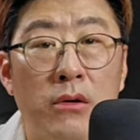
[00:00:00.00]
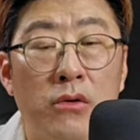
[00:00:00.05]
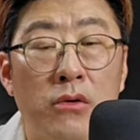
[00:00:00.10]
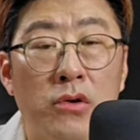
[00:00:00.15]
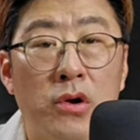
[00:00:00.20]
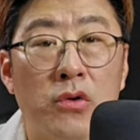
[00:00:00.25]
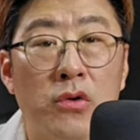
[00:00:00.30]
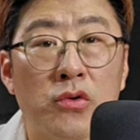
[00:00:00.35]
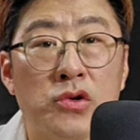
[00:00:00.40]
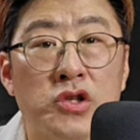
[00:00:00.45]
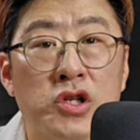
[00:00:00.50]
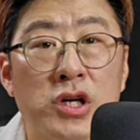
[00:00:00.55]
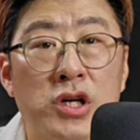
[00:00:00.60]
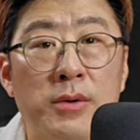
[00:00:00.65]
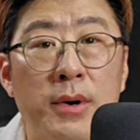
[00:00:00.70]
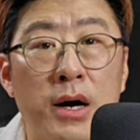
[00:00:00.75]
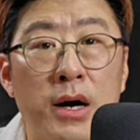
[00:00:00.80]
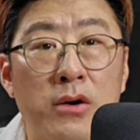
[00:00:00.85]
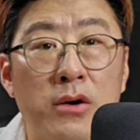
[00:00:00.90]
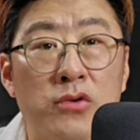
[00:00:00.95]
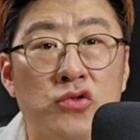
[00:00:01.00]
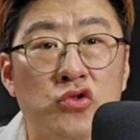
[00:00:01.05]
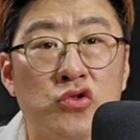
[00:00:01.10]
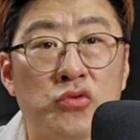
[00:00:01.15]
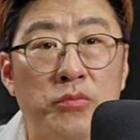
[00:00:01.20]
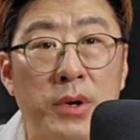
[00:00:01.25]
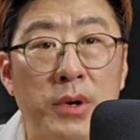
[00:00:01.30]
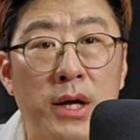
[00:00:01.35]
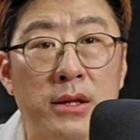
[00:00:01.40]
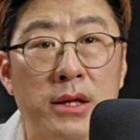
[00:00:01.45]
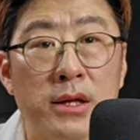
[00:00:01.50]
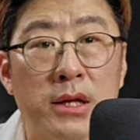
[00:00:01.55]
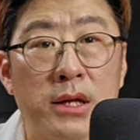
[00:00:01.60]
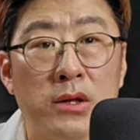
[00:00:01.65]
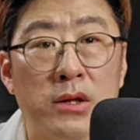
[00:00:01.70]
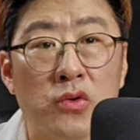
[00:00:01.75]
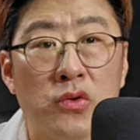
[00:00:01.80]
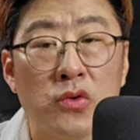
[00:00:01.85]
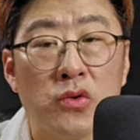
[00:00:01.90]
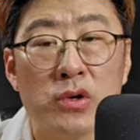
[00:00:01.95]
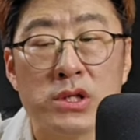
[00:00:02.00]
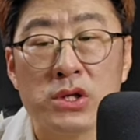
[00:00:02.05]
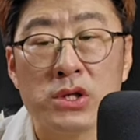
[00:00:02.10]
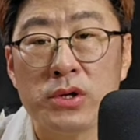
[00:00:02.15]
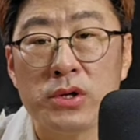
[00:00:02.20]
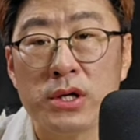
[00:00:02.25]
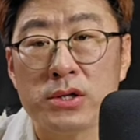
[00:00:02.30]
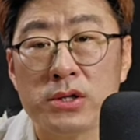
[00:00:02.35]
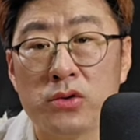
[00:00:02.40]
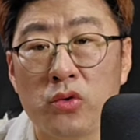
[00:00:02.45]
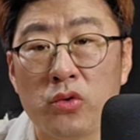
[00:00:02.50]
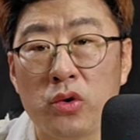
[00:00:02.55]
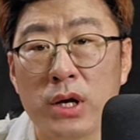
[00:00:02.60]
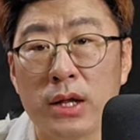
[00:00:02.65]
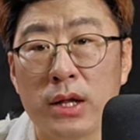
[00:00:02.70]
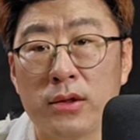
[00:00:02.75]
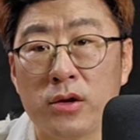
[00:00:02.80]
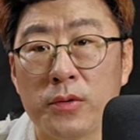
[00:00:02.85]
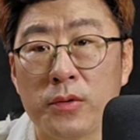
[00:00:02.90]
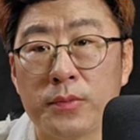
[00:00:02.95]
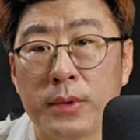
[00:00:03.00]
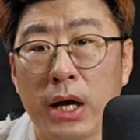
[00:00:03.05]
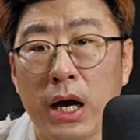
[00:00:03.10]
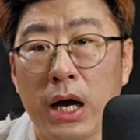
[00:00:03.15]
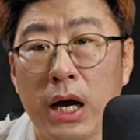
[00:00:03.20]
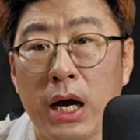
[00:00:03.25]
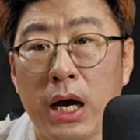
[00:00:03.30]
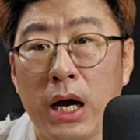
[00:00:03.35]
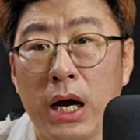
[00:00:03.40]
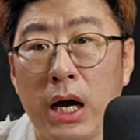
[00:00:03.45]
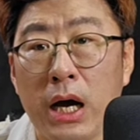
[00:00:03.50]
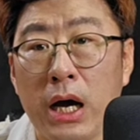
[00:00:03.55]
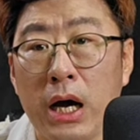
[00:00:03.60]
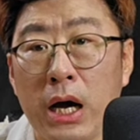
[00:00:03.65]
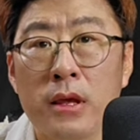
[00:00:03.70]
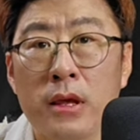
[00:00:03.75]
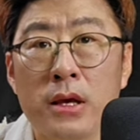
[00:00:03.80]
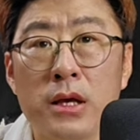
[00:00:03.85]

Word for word: 그래놓고 지금 와갖고 준비 안 된 대통령 집권에서 혼란스럽다.